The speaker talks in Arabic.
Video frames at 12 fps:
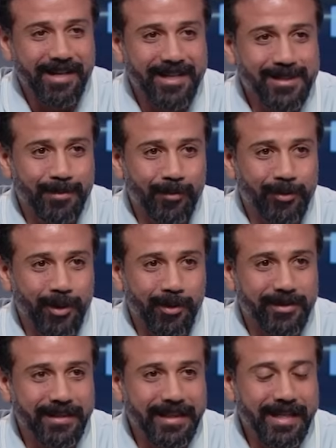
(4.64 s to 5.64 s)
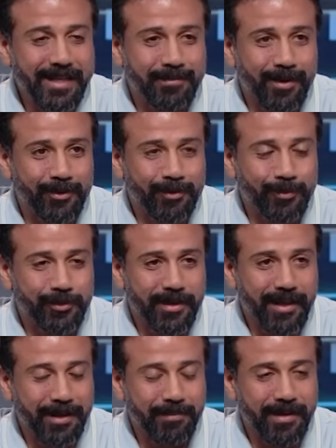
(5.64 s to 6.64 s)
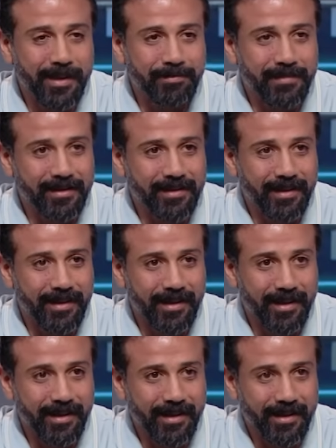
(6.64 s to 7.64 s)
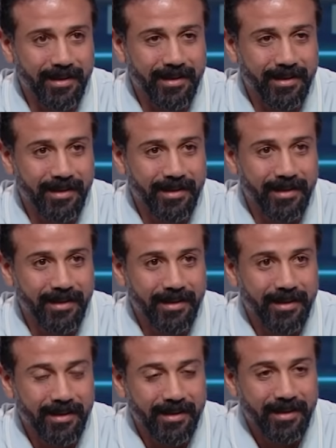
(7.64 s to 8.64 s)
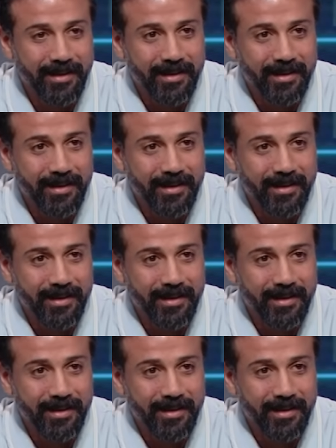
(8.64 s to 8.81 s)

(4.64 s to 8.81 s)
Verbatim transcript: هو رئيس الملاكمه برضه المشكله كبيره بتاعته آه ما هو برضه دوره